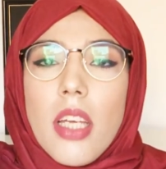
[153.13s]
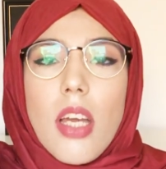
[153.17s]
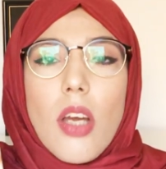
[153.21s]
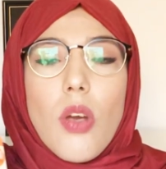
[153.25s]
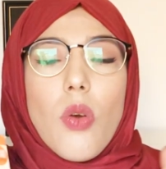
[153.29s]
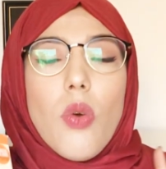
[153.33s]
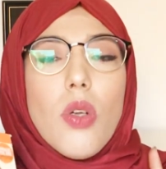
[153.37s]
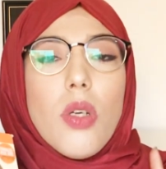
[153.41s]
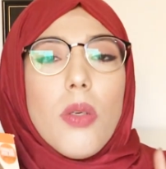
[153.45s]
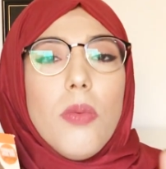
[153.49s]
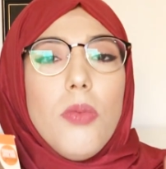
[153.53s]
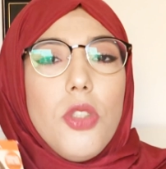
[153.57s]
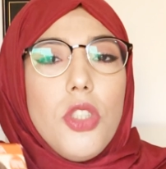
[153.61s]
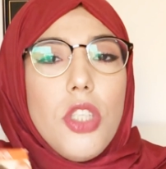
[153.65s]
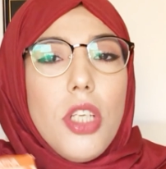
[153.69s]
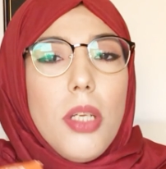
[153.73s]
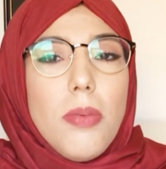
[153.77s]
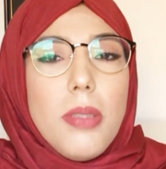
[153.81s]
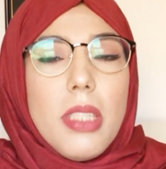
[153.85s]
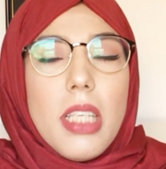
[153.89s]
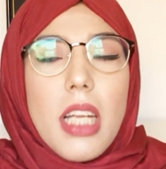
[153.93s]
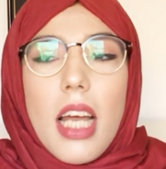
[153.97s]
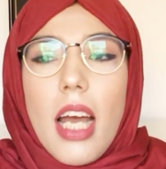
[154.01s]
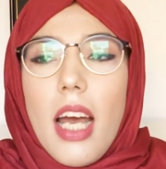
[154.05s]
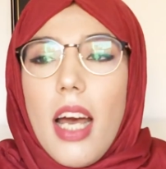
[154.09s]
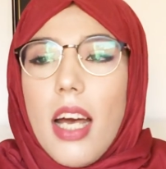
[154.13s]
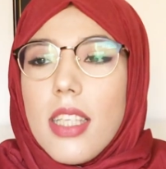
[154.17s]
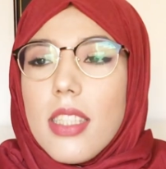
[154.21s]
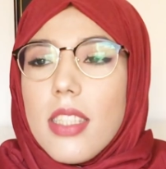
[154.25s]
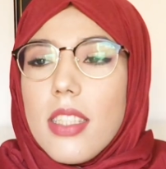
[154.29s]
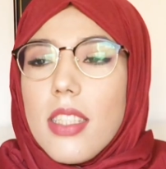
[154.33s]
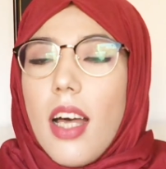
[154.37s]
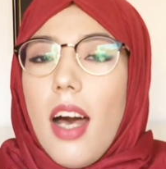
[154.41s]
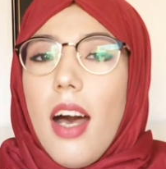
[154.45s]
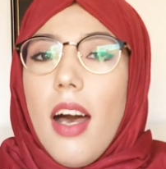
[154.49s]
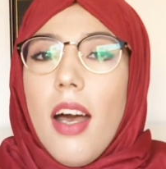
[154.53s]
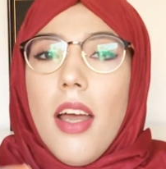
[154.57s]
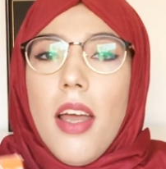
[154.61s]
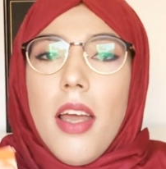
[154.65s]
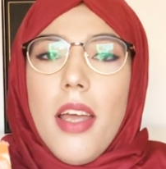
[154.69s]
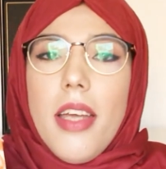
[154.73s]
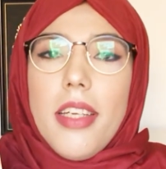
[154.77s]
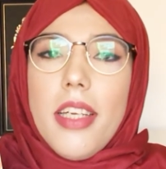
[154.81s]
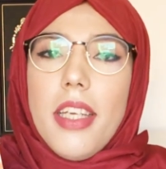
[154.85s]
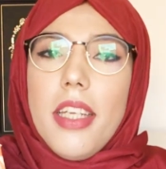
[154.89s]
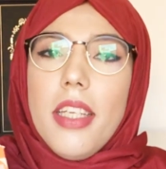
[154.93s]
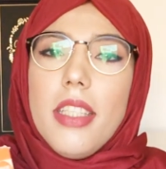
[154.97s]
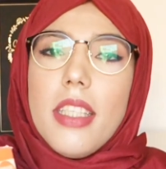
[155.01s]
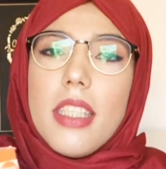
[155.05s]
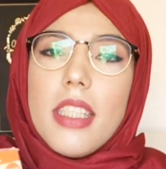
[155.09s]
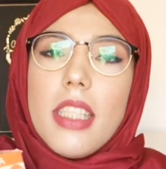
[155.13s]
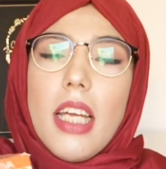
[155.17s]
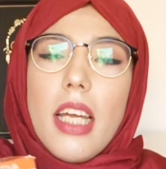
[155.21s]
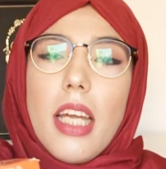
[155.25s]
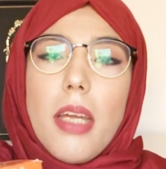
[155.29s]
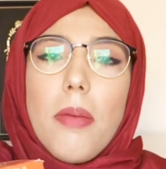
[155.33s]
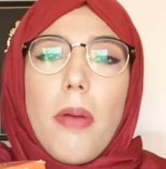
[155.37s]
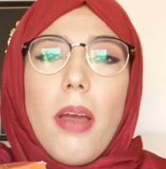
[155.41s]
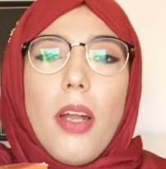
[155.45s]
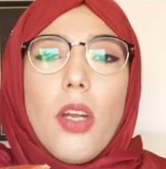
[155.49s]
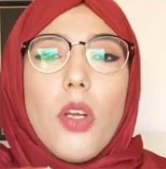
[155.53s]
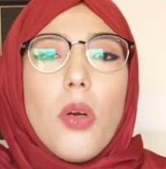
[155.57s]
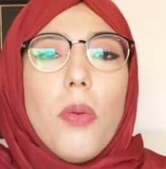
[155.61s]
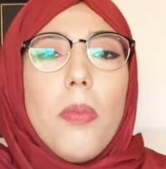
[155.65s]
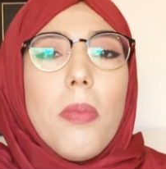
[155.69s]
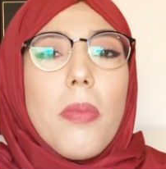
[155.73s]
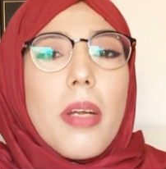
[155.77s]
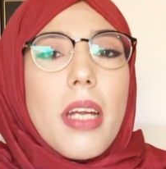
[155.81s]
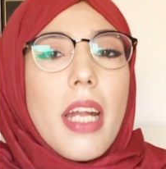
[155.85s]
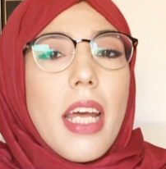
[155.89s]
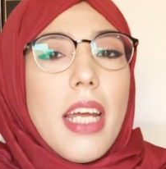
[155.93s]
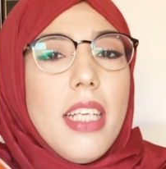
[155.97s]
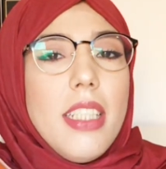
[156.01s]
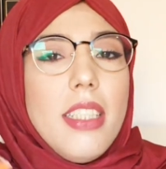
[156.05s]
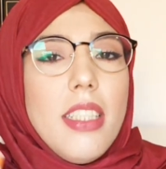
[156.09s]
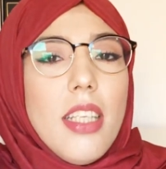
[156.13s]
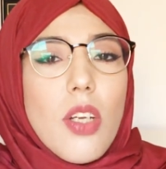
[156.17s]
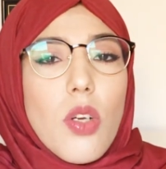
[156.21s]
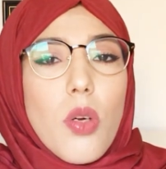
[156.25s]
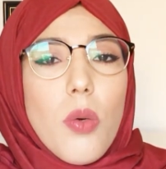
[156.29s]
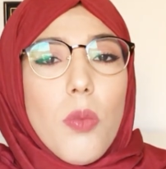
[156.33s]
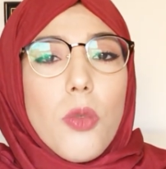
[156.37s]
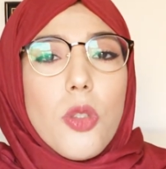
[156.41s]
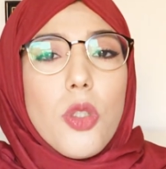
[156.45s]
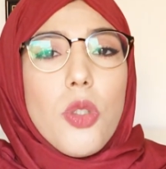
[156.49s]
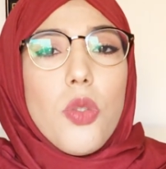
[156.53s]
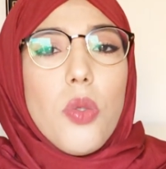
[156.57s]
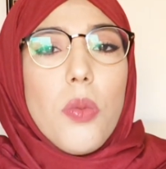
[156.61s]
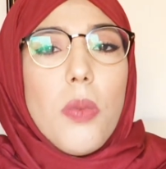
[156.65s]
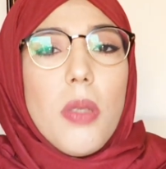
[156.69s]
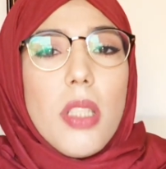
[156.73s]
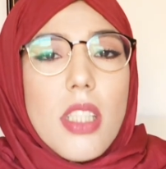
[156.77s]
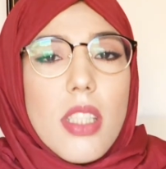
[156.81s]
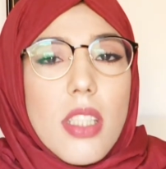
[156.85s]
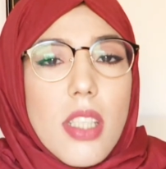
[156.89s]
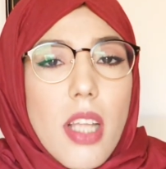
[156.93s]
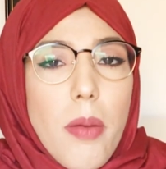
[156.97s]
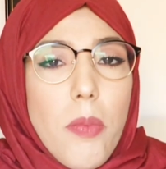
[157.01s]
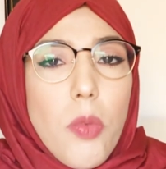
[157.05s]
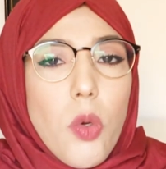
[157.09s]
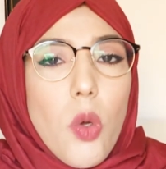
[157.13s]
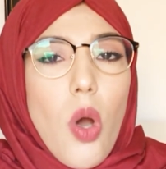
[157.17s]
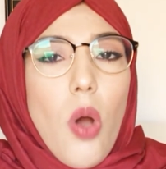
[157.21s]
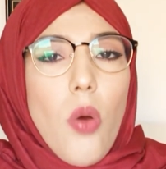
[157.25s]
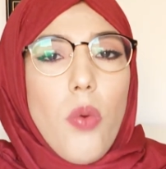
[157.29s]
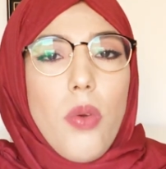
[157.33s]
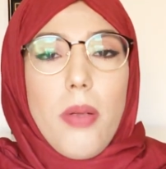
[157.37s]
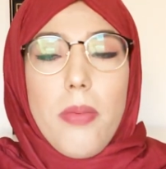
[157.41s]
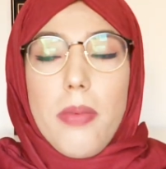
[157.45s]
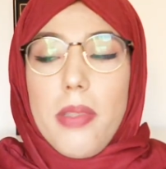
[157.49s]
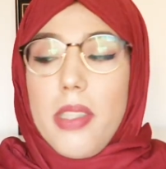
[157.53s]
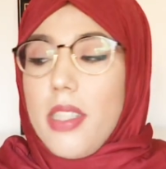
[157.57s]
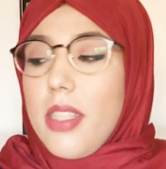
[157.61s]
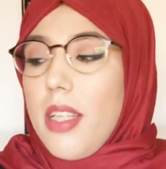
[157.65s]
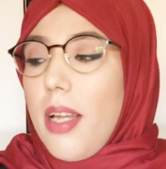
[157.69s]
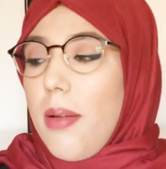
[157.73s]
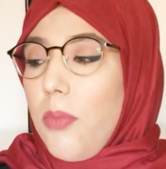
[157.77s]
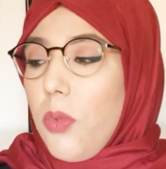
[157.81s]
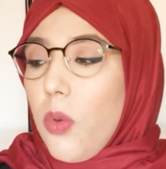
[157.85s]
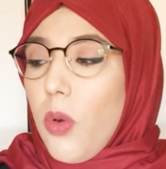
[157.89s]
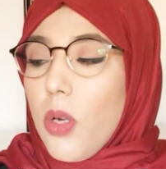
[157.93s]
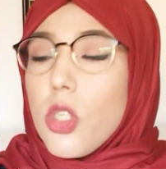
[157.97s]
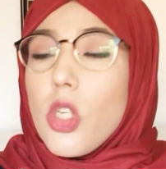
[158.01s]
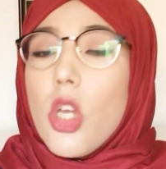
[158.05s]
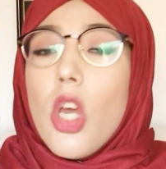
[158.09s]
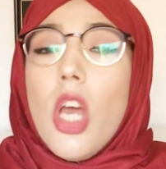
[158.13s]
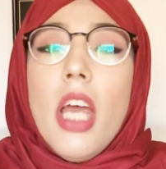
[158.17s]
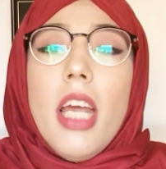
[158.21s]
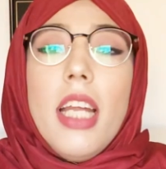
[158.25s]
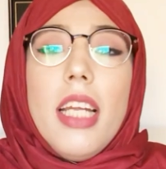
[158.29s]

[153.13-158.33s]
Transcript: كنقول لكم تجربتي الخاصه يعني ديك الساعه كيبقى لكم الراي ديالكم واش نتوما تستعملوها ولا ما تستعملوهاش